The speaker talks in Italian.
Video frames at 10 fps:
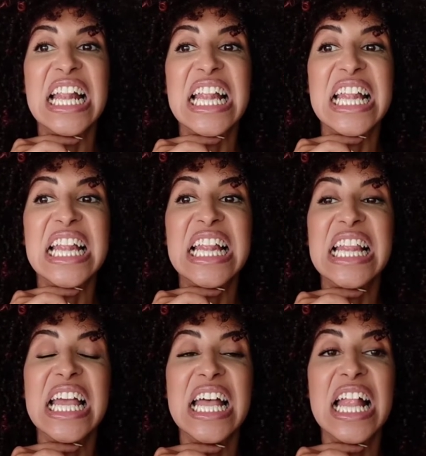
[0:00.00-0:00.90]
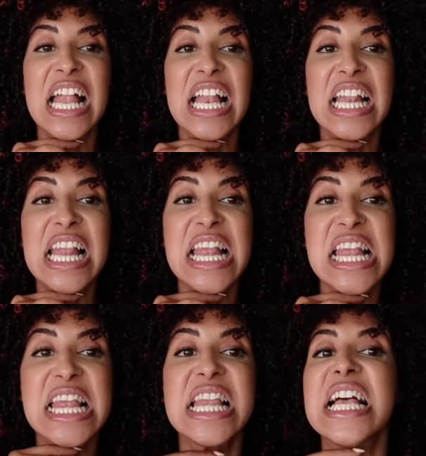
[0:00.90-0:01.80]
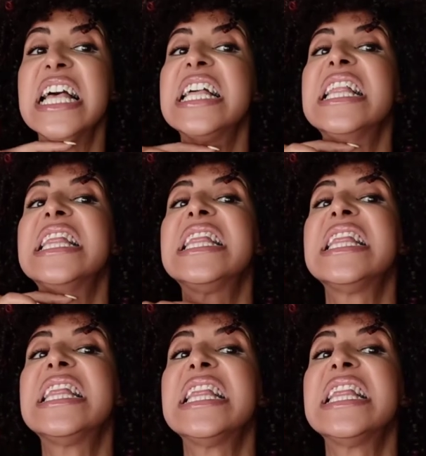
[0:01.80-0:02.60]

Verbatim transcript: eh, con la punta della lingua il palato.